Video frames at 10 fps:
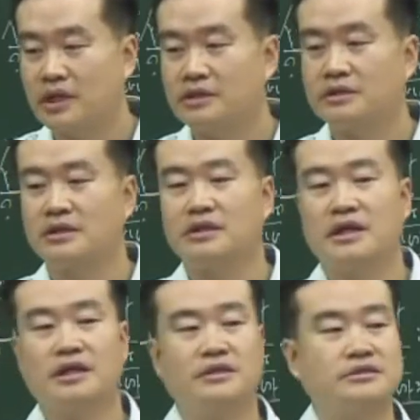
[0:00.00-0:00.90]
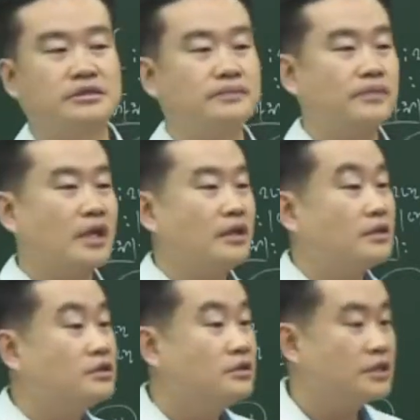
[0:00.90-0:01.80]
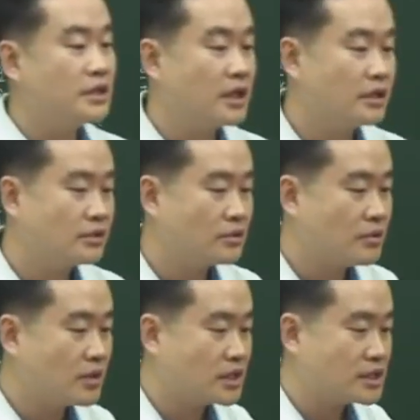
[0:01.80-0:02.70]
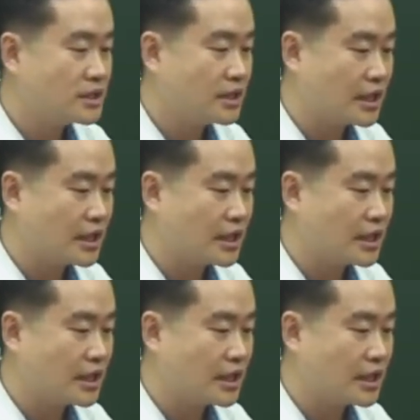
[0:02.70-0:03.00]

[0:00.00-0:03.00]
가등기다 이거죠. 등기에는 똑같이